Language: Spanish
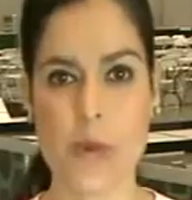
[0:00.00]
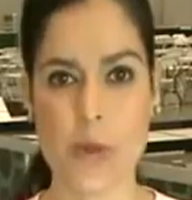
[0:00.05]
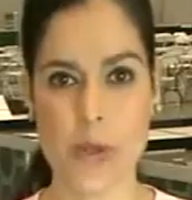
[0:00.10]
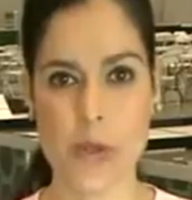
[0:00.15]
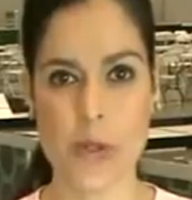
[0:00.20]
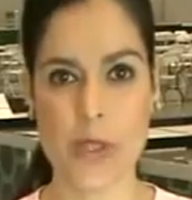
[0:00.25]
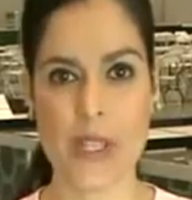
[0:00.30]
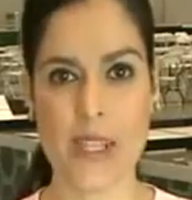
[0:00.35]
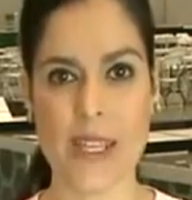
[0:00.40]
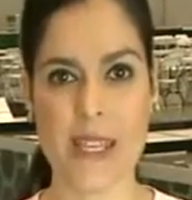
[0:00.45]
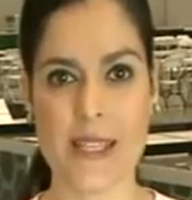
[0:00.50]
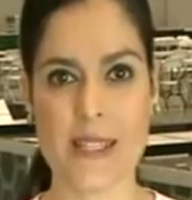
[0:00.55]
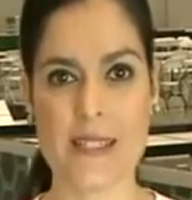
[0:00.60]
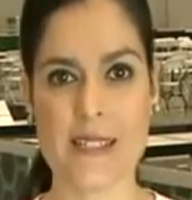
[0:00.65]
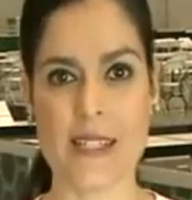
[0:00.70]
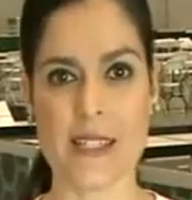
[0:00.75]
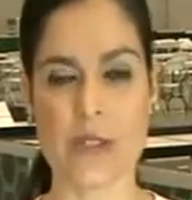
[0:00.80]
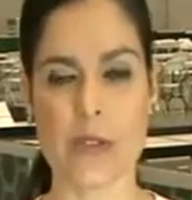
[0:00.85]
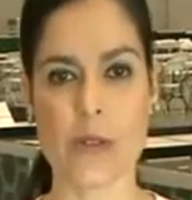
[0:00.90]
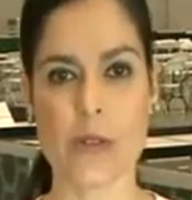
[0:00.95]
buenos
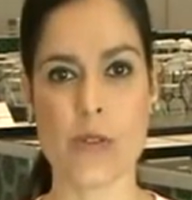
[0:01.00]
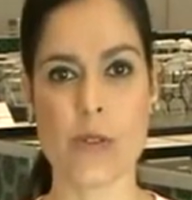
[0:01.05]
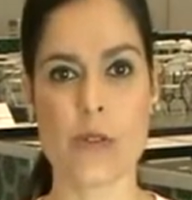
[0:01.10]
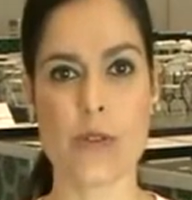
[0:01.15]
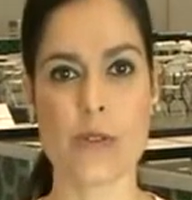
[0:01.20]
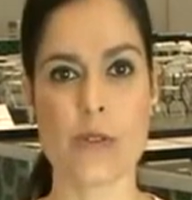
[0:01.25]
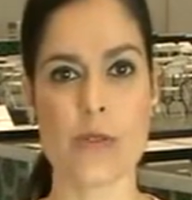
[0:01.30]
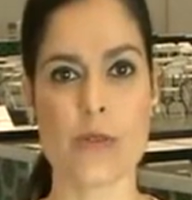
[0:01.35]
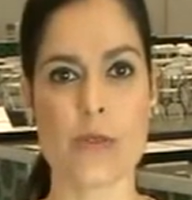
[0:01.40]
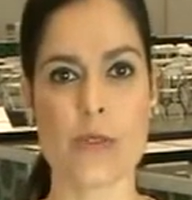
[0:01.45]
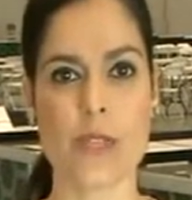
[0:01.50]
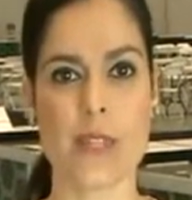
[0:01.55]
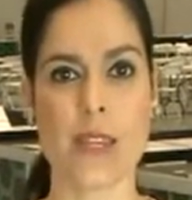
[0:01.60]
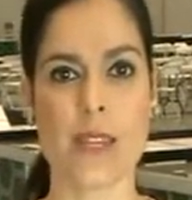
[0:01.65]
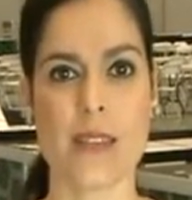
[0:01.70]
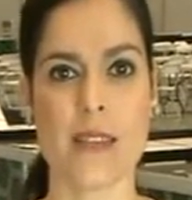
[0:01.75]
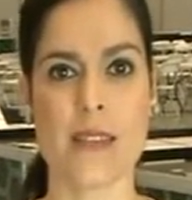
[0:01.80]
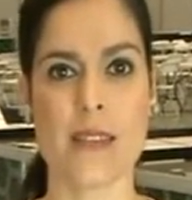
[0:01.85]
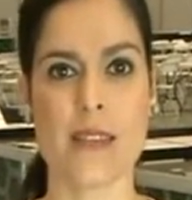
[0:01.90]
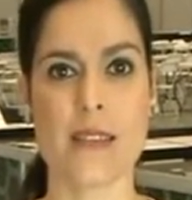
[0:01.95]
días a todos
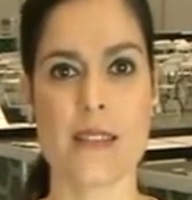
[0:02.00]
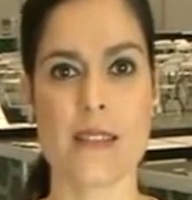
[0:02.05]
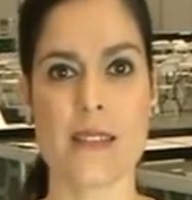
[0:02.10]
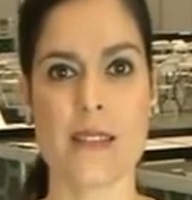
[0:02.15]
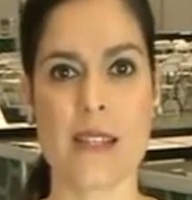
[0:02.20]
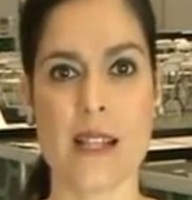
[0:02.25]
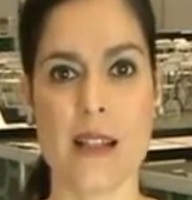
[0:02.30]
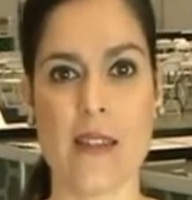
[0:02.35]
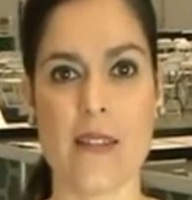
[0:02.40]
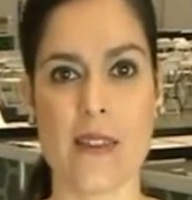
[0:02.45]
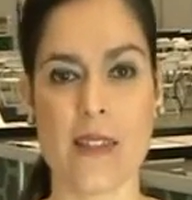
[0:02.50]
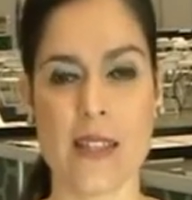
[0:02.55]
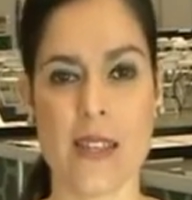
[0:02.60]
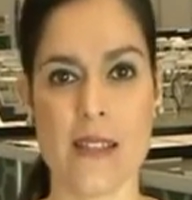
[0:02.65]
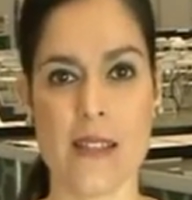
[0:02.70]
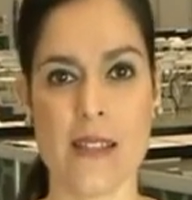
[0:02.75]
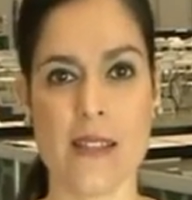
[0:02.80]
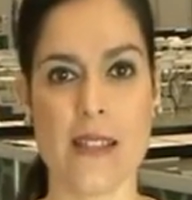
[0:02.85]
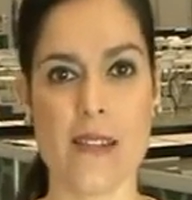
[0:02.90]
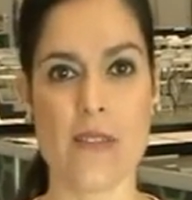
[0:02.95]
ustedes,
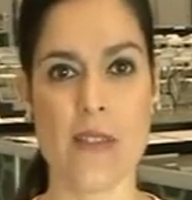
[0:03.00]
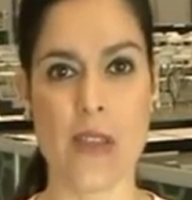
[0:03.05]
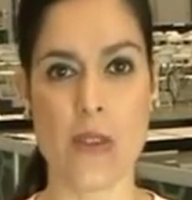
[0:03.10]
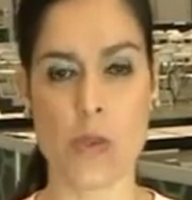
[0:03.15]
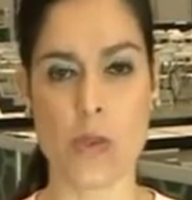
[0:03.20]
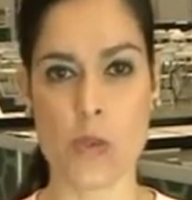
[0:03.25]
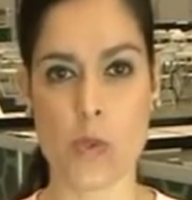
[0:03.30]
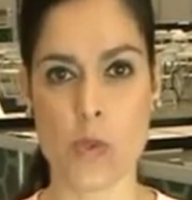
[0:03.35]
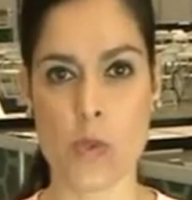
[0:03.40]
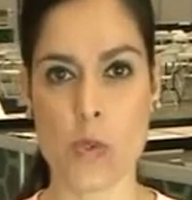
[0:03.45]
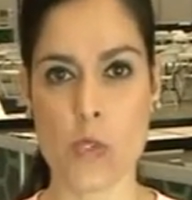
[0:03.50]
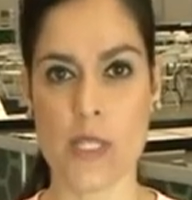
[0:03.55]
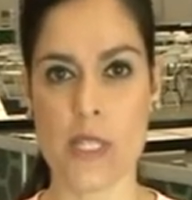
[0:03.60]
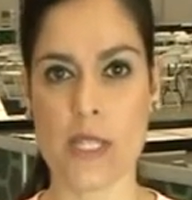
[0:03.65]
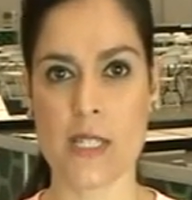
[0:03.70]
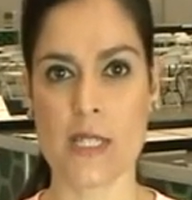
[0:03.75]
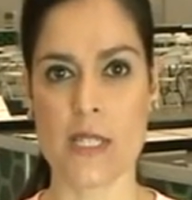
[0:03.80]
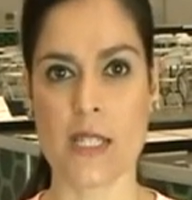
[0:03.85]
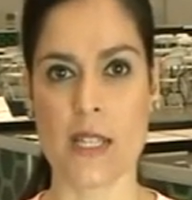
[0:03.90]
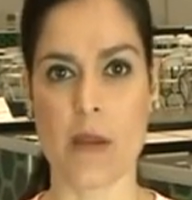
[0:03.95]
televidentes,
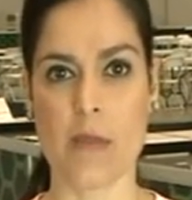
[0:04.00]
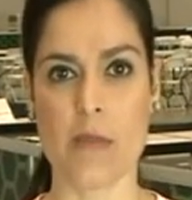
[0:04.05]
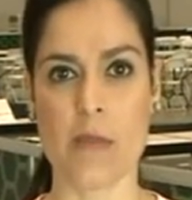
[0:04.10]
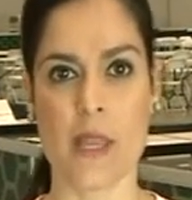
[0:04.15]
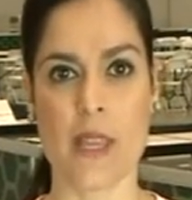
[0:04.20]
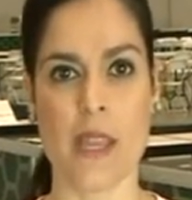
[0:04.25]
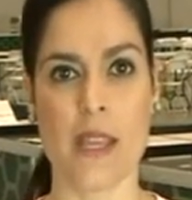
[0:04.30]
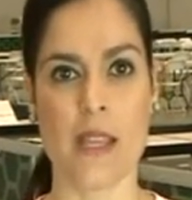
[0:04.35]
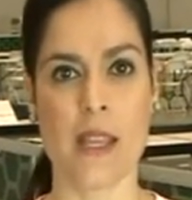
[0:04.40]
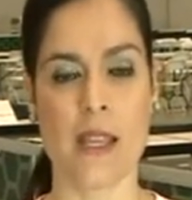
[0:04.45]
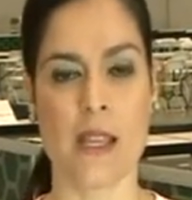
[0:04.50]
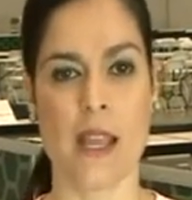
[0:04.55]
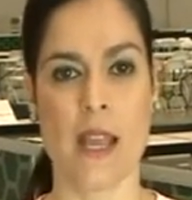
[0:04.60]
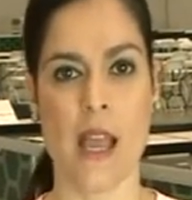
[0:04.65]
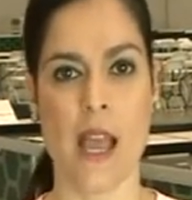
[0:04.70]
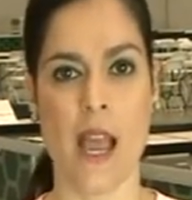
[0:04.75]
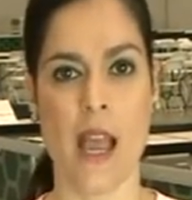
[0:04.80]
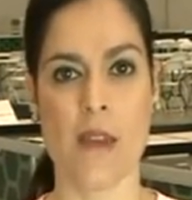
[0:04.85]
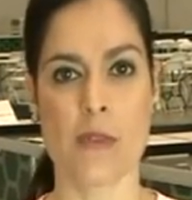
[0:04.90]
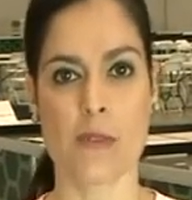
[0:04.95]
radioescuchas y también
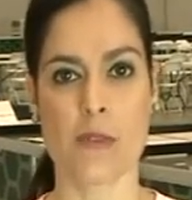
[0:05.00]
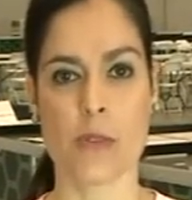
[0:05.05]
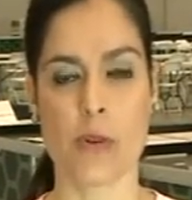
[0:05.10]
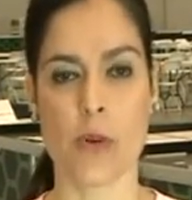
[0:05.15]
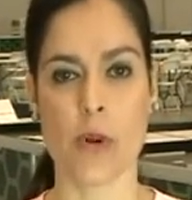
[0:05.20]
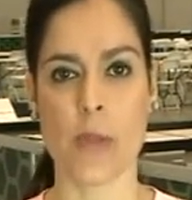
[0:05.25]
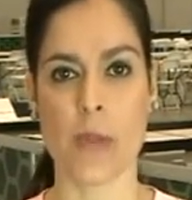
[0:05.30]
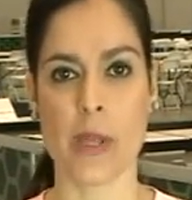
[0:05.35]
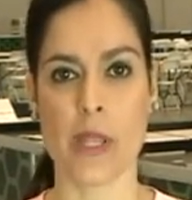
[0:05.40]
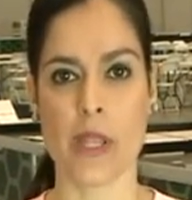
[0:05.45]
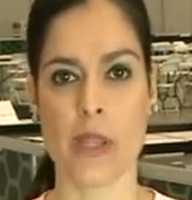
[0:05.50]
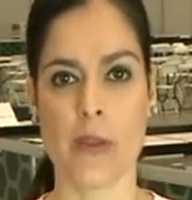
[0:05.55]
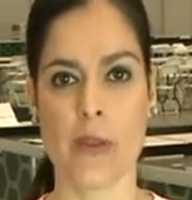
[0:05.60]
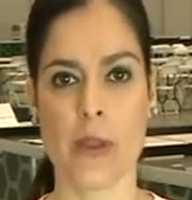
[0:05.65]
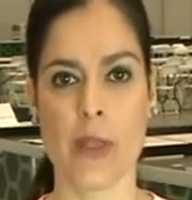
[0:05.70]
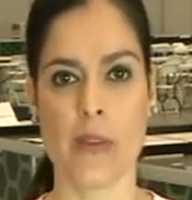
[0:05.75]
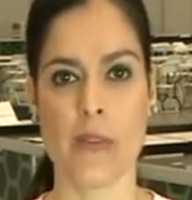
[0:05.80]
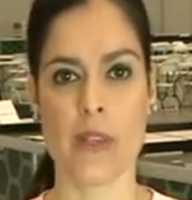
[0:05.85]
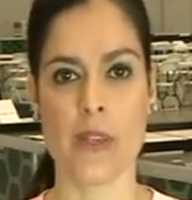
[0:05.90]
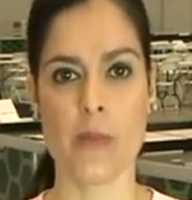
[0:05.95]
a nuestro compañero
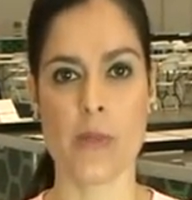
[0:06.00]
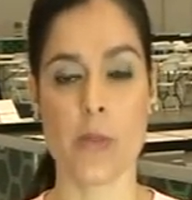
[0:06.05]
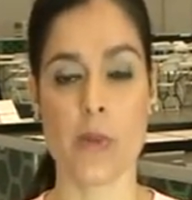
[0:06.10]
David.